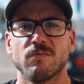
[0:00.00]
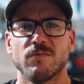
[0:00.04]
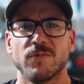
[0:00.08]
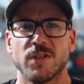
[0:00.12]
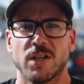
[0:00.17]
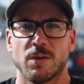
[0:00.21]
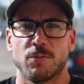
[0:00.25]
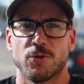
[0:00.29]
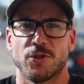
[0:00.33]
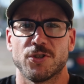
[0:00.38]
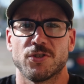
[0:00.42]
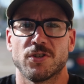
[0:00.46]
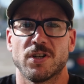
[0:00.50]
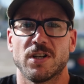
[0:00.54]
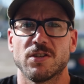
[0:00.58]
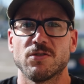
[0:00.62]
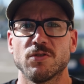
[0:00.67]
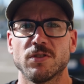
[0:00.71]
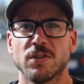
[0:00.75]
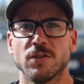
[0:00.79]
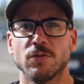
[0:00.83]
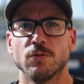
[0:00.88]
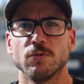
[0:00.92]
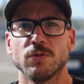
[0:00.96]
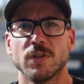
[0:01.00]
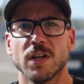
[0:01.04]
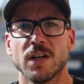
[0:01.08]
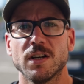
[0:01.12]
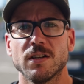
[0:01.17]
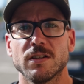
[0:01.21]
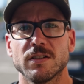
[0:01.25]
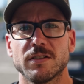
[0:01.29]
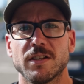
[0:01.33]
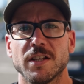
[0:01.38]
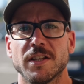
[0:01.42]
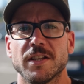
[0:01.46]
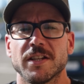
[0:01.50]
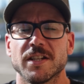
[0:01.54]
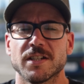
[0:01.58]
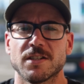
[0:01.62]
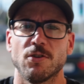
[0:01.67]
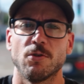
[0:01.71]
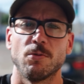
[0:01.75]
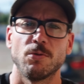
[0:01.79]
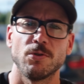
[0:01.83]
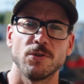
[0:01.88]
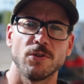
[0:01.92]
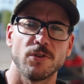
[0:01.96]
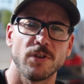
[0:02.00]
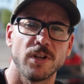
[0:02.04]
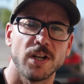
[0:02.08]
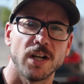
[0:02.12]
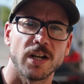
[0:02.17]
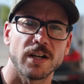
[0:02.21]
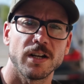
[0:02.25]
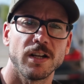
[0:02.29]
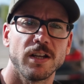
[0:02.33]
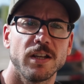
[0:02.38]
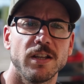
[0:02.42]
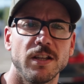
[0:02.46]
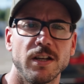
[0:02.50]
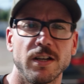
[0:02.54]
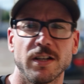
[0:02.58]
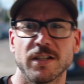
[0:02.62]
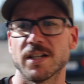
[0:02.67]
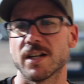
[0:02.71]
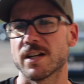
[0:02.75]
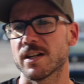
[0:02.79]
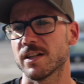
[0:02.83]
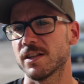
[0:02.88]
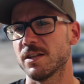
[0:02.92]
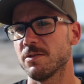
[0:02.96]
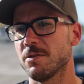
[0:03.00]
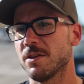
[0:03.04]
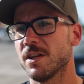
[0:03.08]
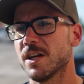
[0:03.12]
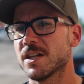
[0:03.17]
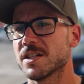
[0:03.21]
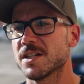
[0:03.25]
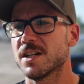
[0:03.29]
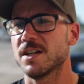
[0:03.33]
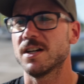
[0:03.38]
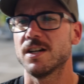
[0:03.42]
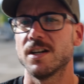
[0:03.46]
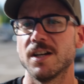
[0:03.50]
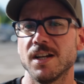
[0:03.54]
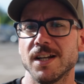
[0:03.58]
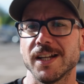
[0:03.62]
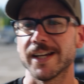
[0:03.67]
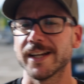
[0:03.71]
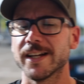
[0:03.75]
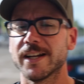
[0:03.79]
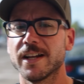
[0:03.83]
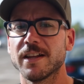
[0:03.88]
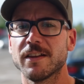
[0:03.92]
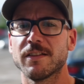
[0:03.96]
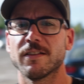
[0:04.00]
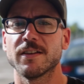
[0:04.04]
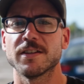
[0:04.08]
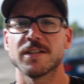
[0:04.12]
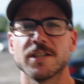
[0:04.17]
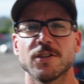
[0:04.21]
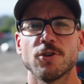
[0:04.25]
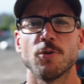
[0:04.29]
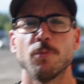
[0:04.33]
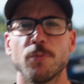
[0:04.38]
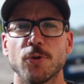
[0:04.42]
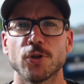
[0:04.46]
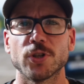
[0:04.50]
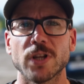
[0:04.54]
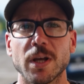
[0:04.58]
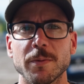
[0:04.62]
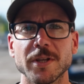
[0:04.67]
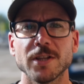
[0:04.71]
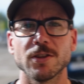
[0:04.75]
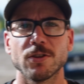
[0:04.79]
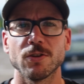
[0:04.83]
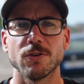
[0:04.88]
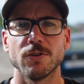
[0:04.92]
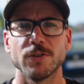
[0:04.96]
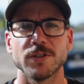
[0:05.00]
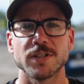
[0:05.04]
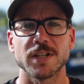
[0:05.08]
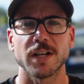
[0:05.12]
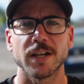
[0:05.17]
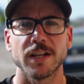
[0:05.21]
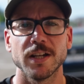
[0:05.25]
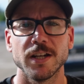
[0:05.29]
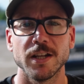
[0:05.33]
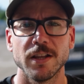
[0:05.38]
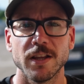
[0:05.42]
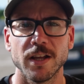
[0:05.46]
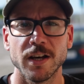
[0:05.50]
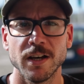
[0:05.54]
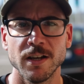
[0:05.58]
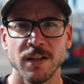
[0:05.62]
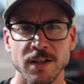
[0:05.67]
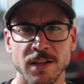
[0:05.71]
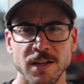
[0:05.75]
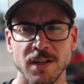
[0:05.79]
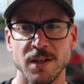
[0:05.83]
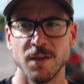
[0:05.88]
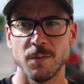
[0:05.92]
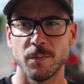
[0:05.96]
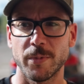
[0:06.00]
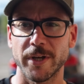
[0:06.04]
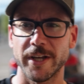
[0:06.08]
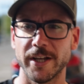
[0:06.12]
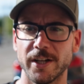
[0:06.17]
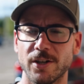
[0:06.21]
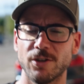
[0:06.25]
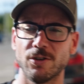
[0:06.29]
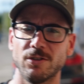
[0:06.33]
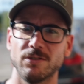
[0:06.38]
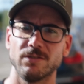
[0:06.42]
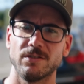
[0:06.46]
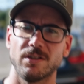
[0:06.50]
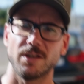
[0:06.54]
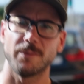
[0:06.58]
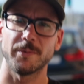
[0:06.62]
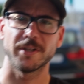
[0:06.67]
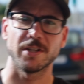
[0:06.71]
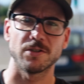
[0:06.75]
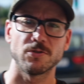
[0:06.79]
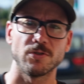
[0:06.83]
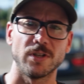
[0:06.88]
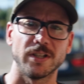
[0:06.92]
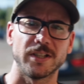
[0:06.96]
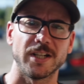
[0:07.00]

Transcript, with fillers: Ya por eso la sustituta. Tienes lo bueno de la rígida, esa reactividad, esa ligereza, ese comportamiento, esa agilidad, pero te metes una